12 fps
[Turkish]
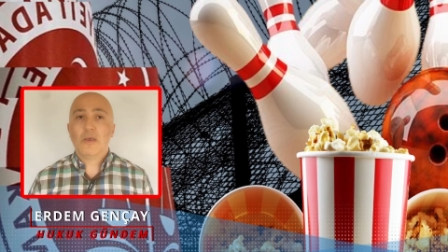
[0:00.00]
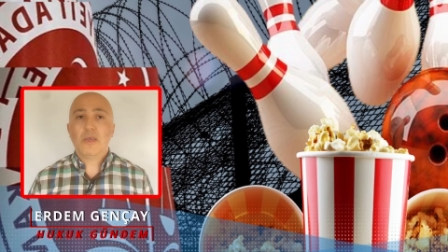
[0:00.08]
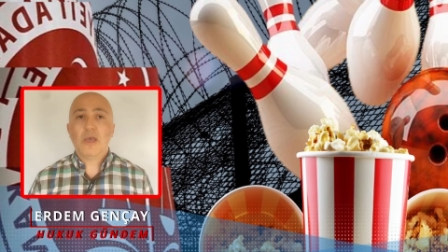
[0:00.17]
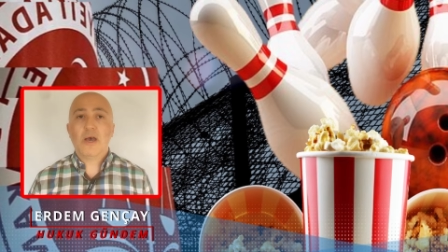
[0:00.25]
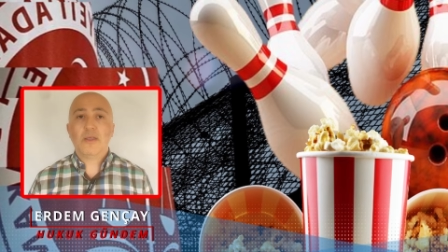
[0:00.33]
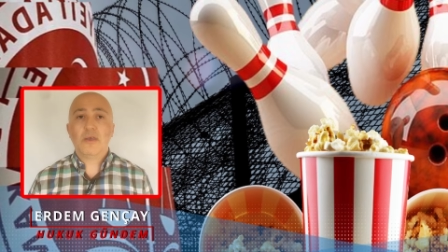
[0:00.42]

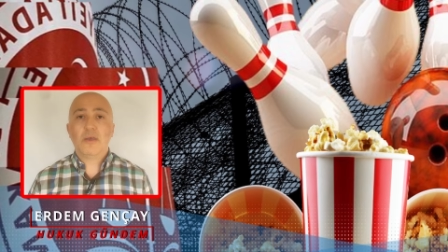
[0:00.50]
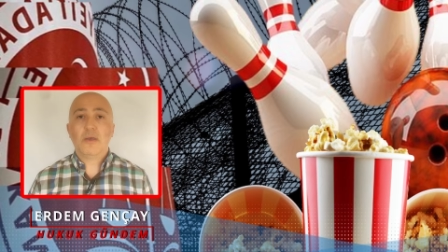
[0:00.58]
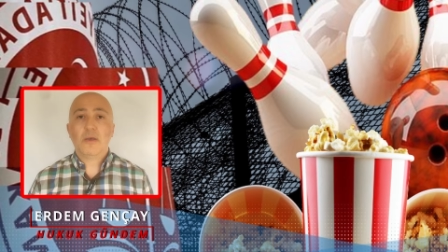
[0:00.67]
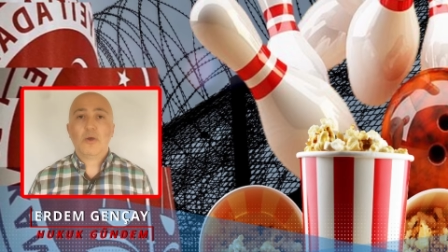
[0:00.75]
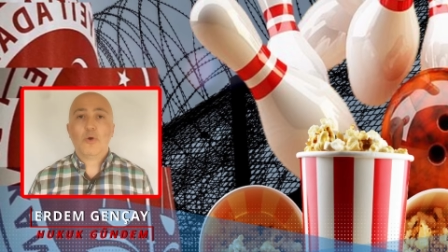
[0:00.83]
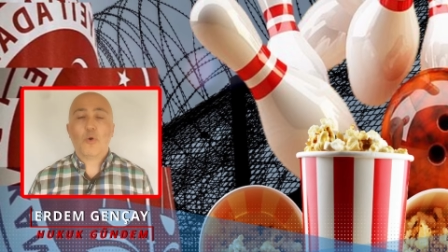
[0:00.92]
Yani
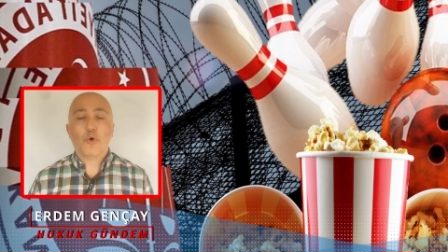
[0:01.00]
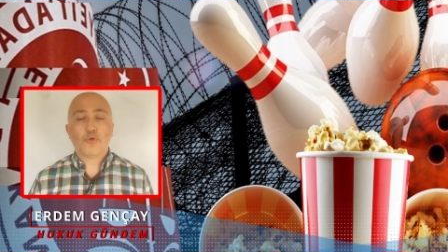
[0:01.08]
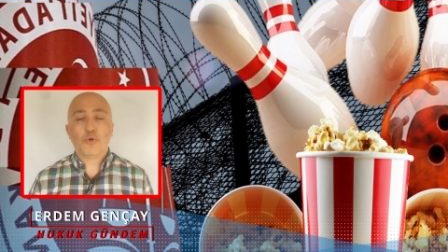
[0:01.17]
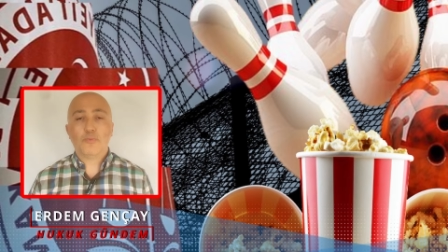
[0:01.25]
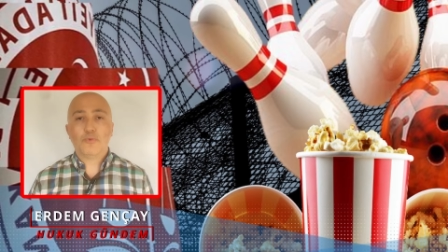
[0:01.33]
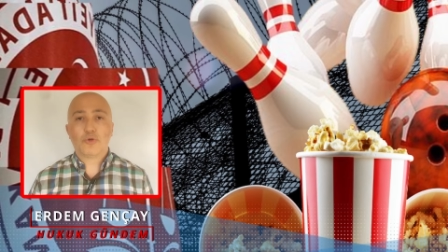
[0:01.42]

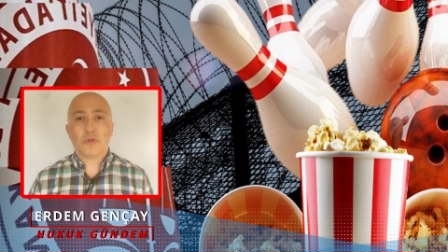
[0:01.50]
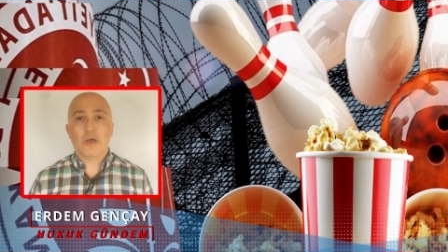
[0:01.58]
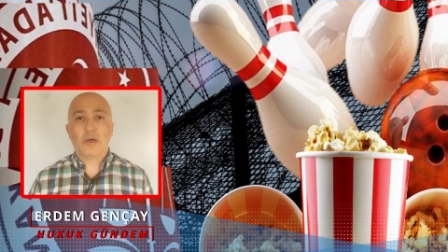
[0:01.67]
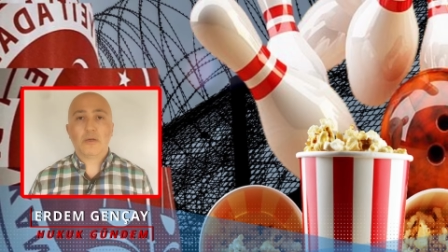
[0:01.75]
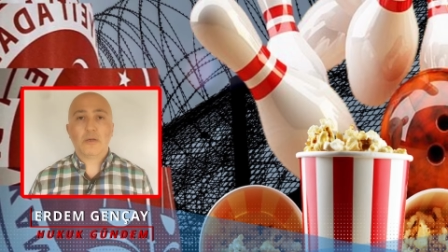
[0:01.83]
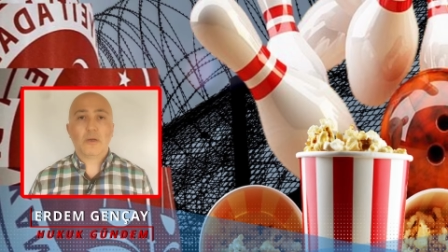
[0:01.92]

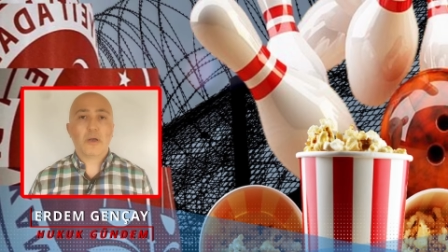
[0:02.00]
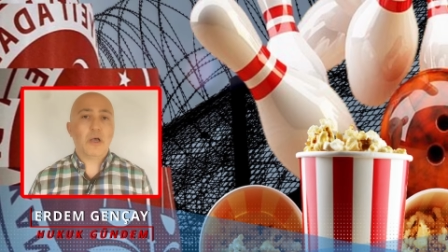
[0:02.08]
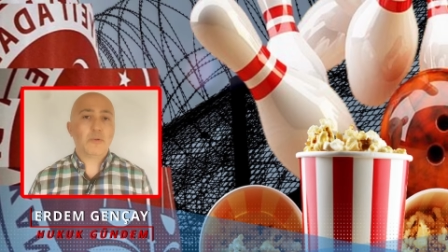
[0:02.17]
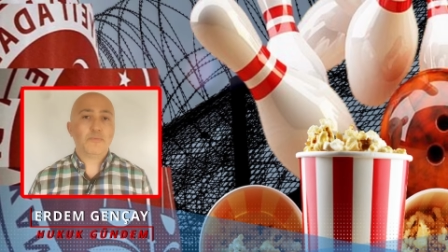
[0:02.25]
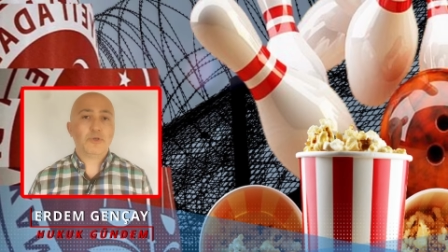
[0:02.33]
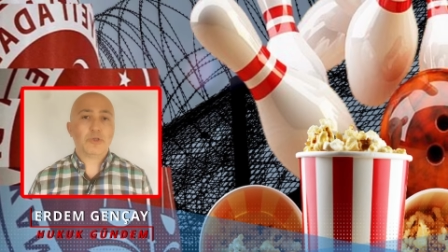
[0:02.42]
oturmuşlar,
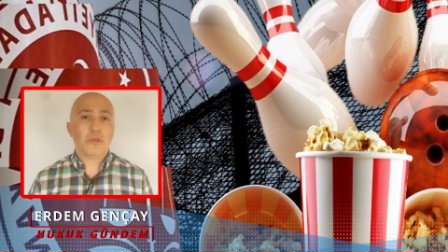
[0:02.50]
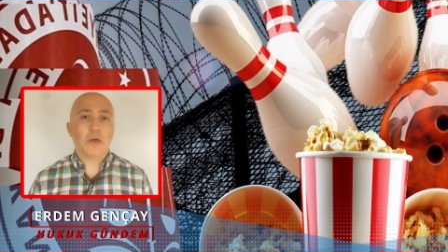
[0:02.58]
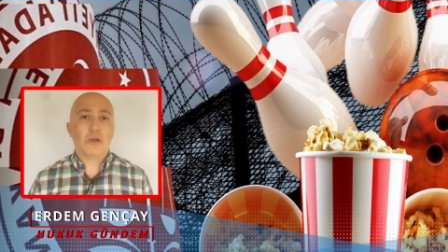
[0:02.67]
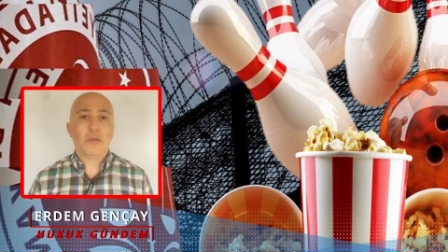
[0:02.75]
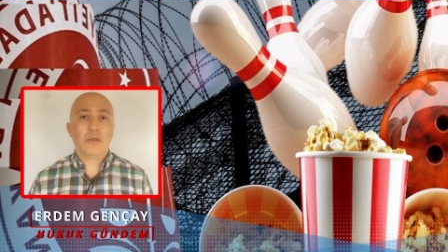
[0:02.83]
kalkmışlar,